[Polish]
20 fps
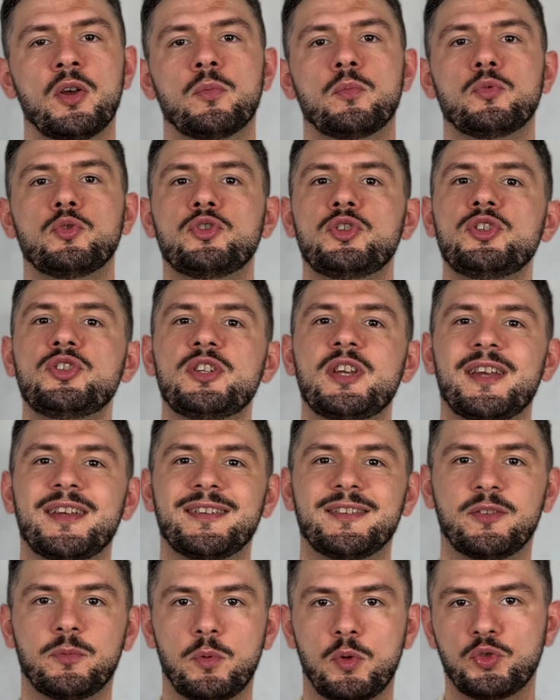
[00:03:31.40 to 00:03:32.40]
musicie
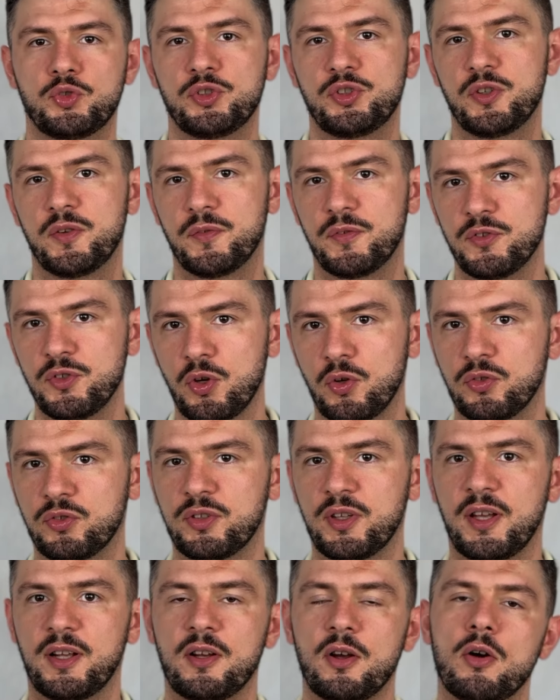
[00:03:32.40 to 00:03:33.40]
złożyć
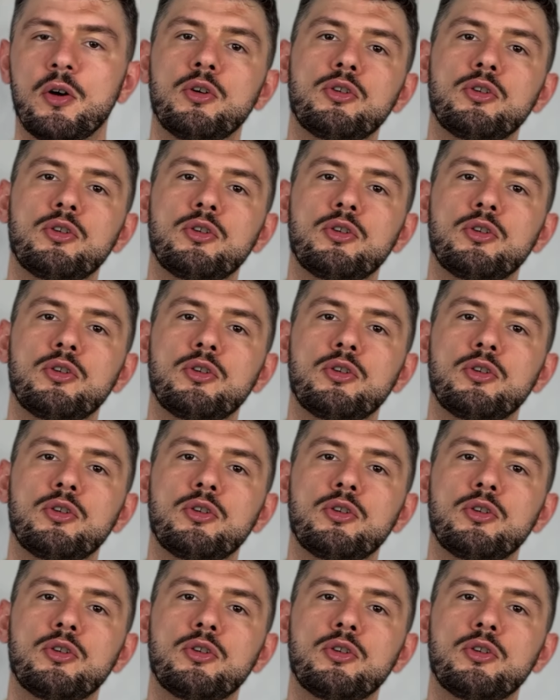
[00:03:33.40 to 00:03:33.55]
wniosek